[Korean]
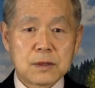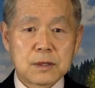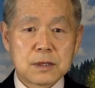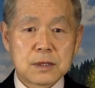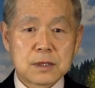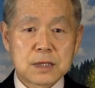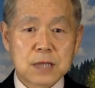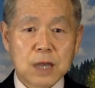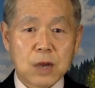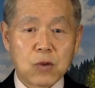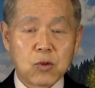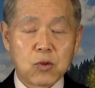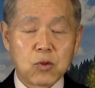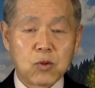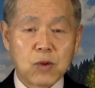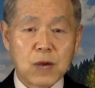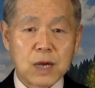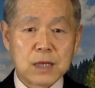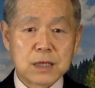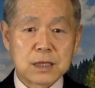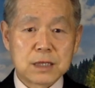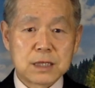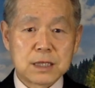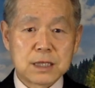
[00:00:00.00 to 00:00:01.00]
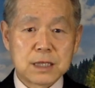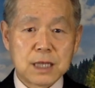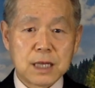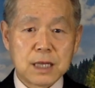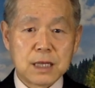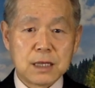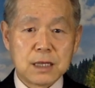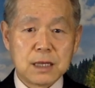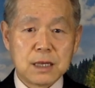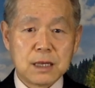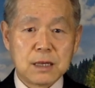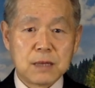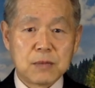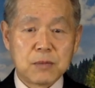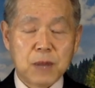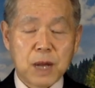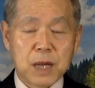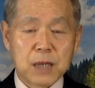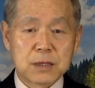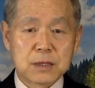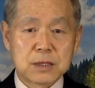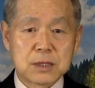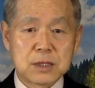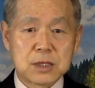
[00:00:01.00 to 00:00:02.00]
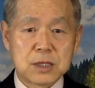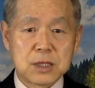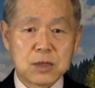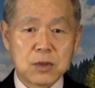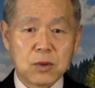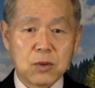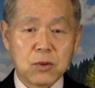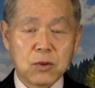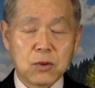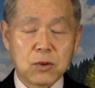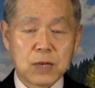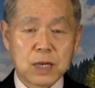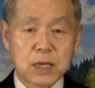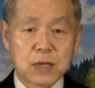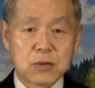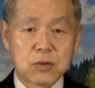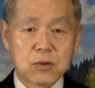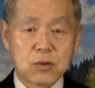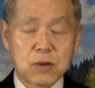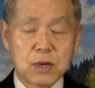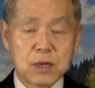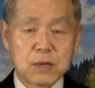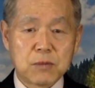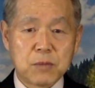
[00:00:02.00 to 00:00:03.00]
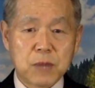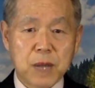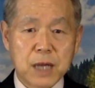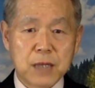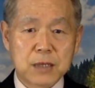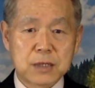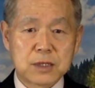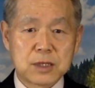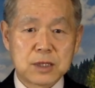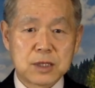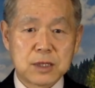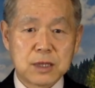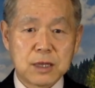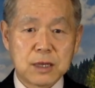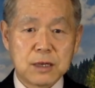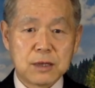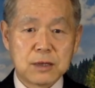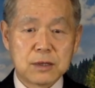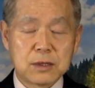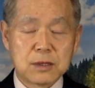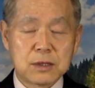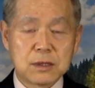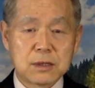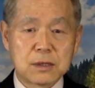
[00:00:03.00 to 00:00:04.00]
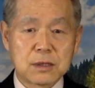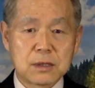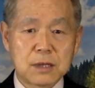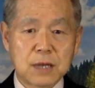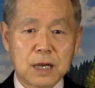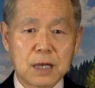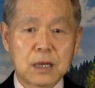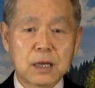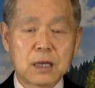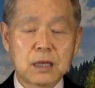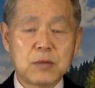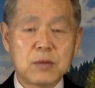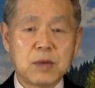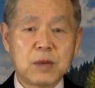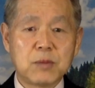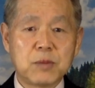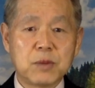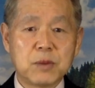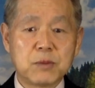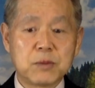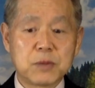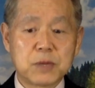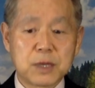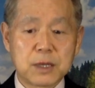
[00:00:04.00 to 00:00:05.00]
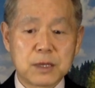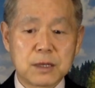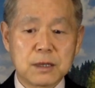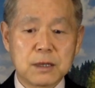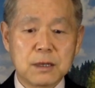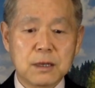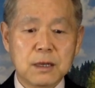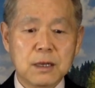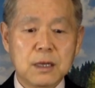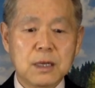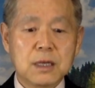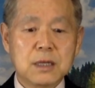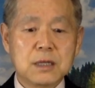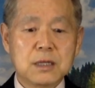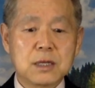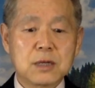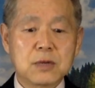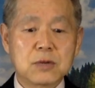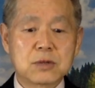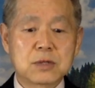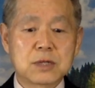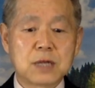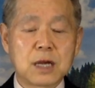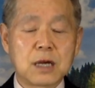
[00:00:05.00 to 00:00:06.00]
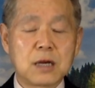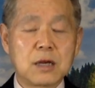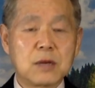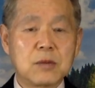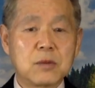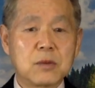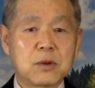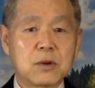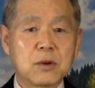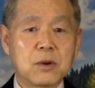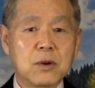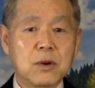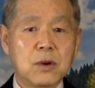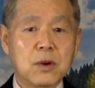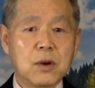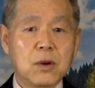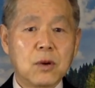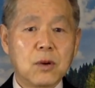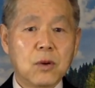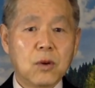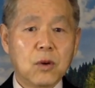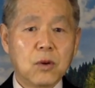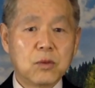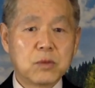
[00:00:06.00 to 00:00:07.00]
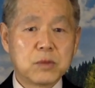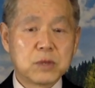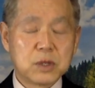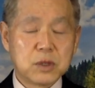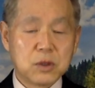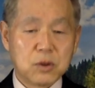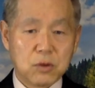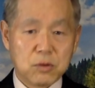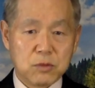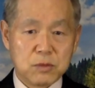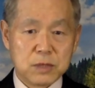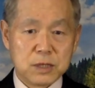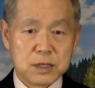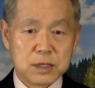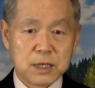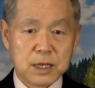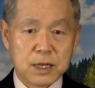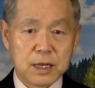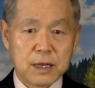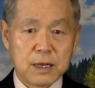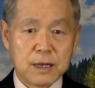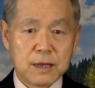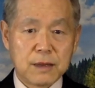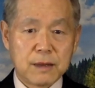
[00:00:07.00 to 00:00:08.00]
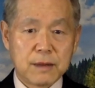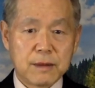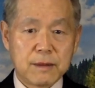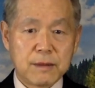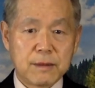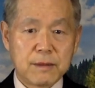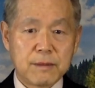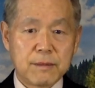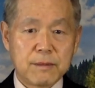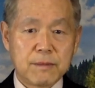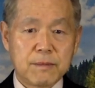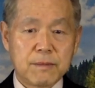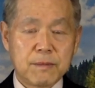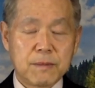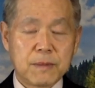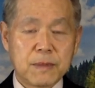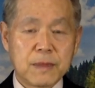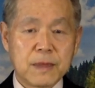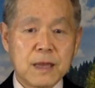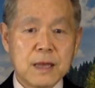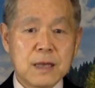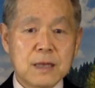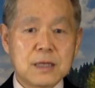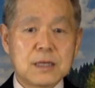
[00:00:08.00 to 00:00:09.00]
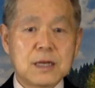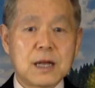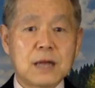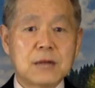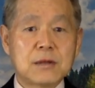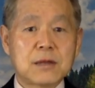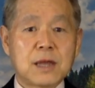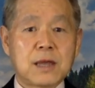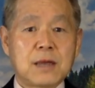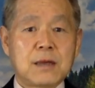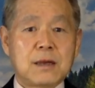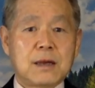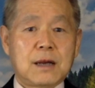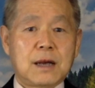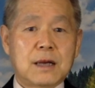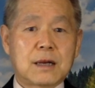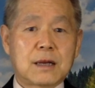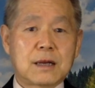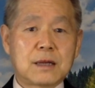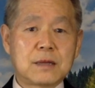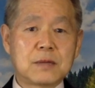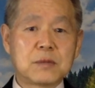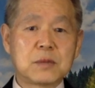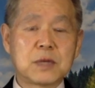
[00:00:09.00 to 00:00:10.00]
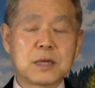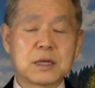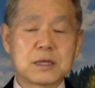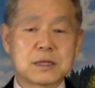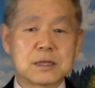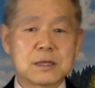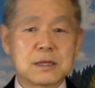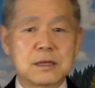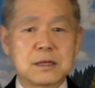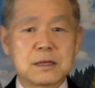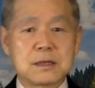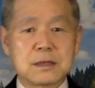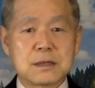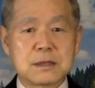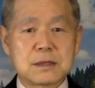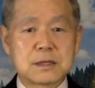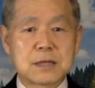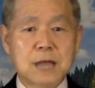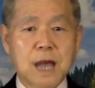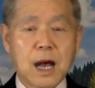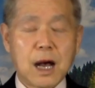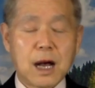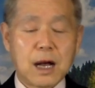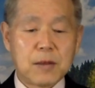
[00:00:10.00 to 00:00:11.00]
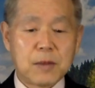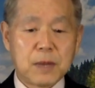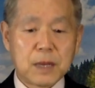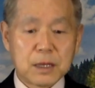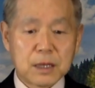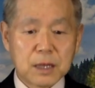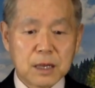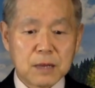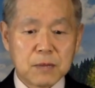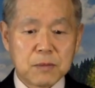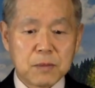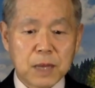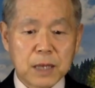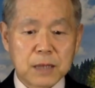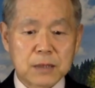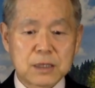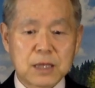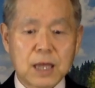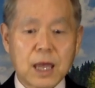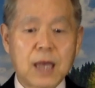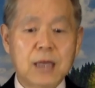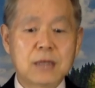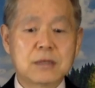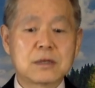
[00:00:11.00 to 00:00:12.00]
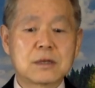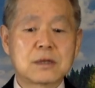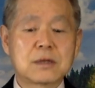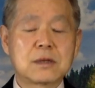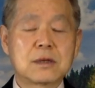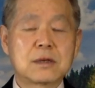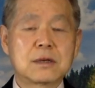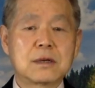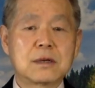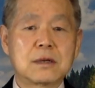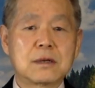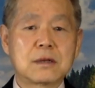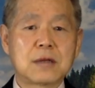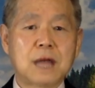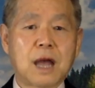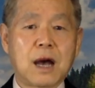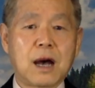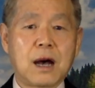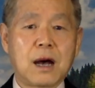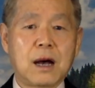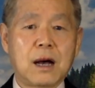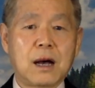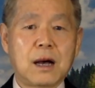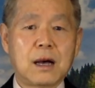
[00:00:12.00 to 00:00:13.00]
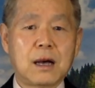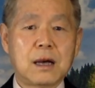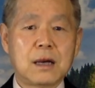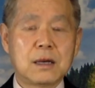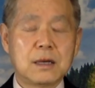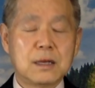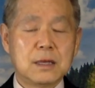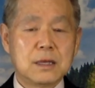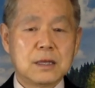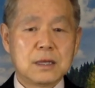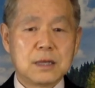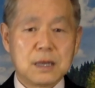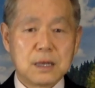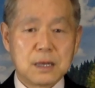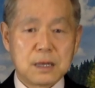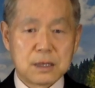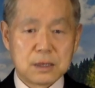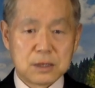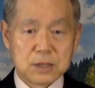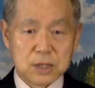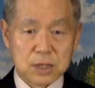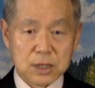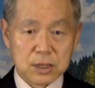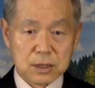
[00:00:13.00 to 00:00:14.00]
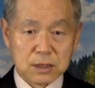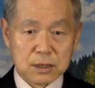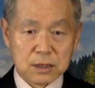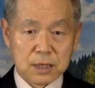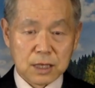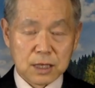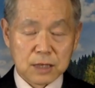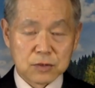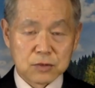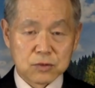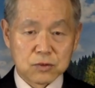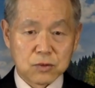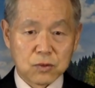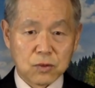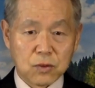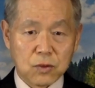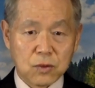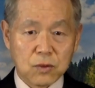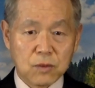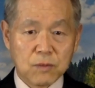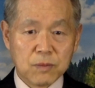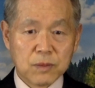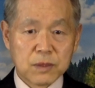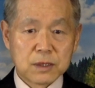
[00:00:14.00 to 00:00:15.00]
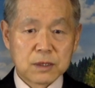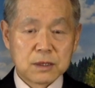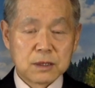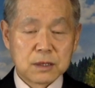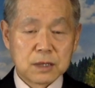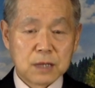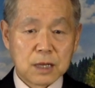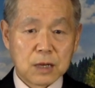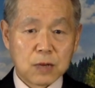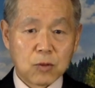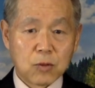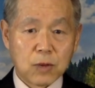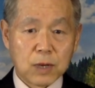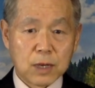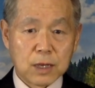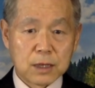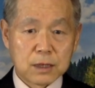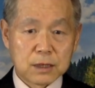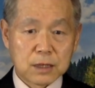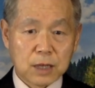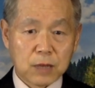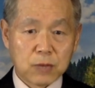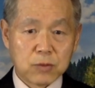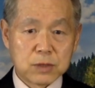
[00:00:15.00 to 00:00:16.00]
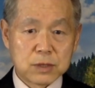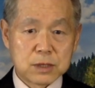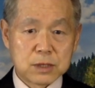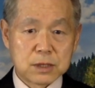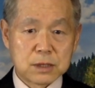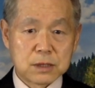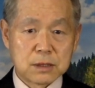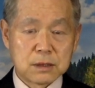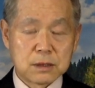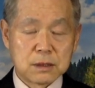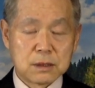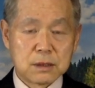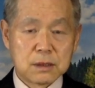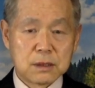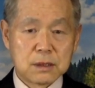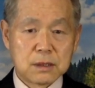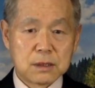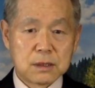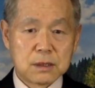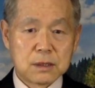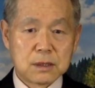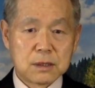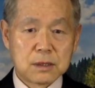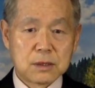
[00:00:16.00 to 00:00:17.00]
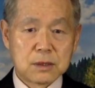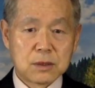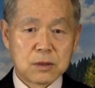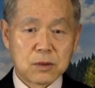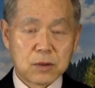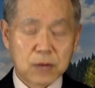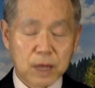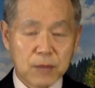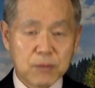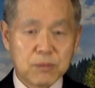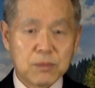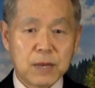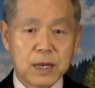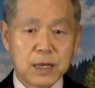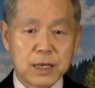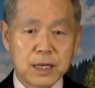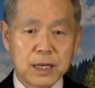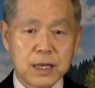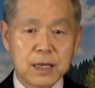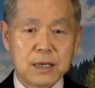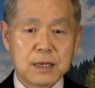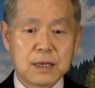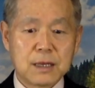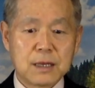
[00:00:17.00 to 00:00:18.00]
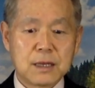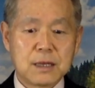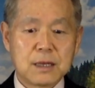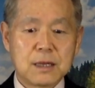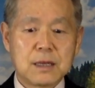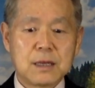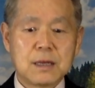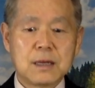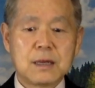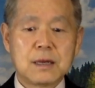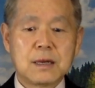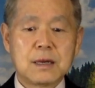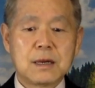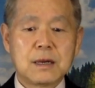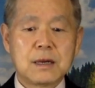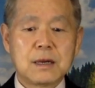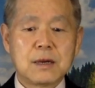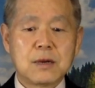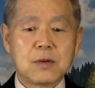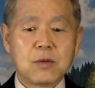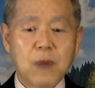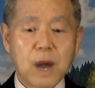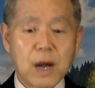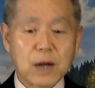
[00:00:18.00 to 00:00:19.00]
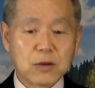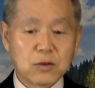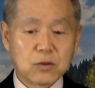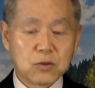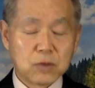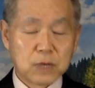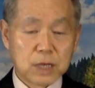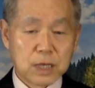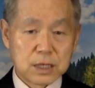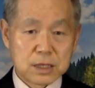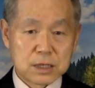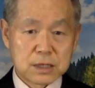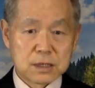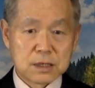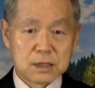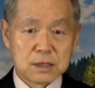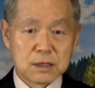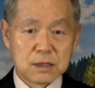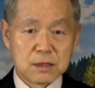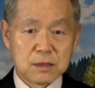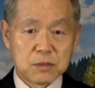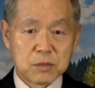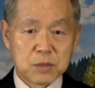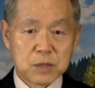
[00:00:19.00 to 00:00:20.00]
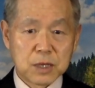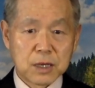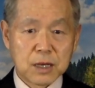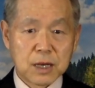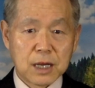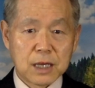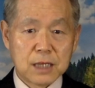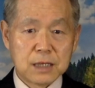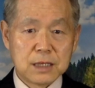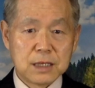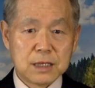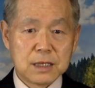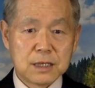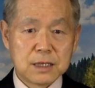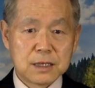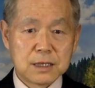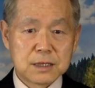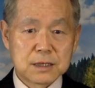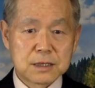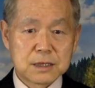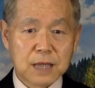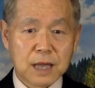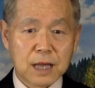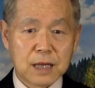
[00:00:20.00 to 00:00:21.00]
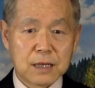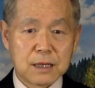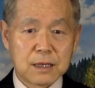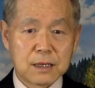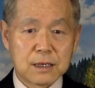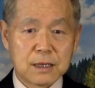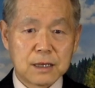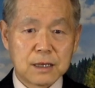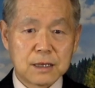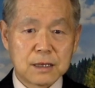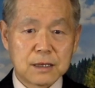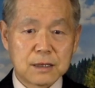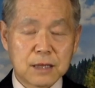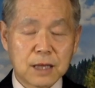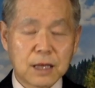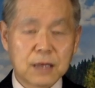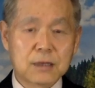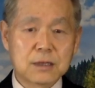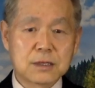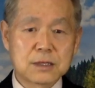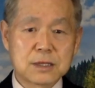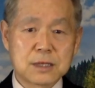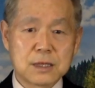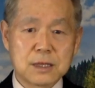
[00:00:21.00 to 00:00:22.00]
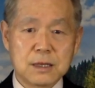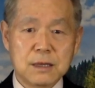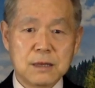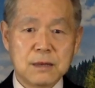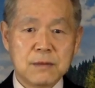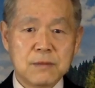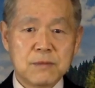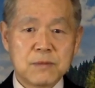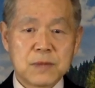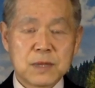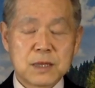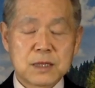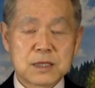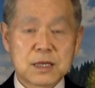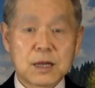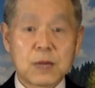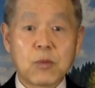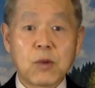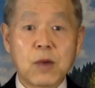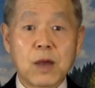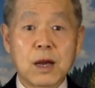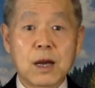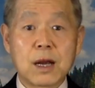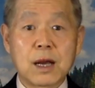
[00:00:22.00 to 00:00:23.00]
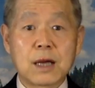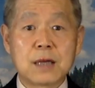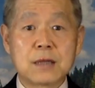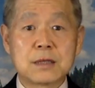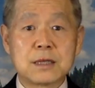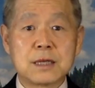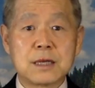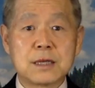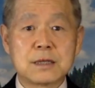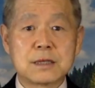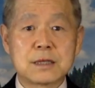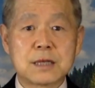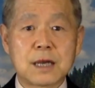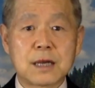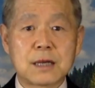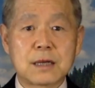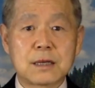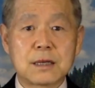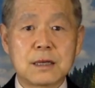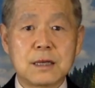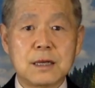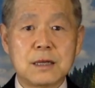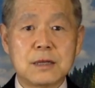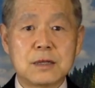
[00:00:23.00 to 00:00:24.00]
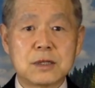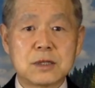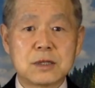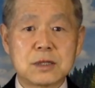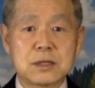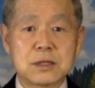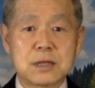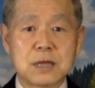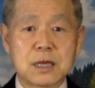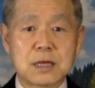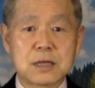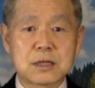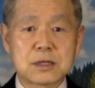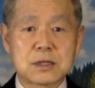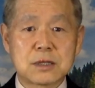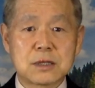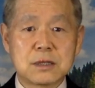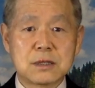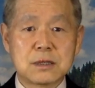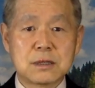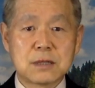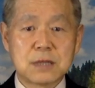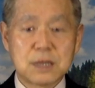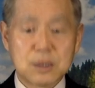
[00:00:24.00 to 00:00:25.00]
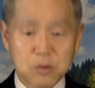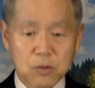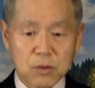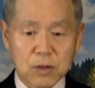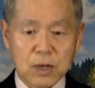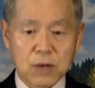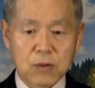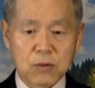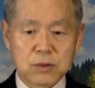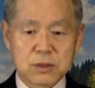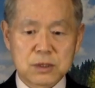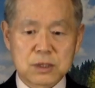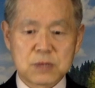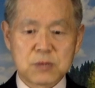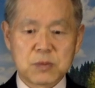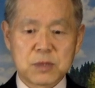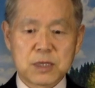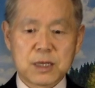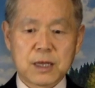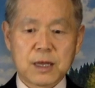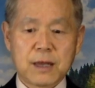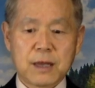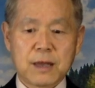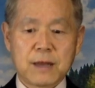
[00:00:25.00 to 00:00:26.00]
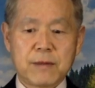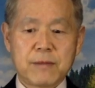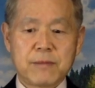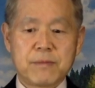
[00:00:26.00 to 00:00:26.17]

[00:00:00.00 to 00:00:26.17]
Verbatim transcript: 사울 왕 시대에 방치 오랫동안 방치되어 있던 하나님의 법계를 예루살렘으로 옮겨옵니다. 이러한 때에 하나님께서는 사방의 백 대적들을 다 아, 제거해주고 그 결과 다윗은 오랜만에 왕궁에서 평안히 살게 된 것을 사무엘라 7장 1절에서 기록하고 있습니다.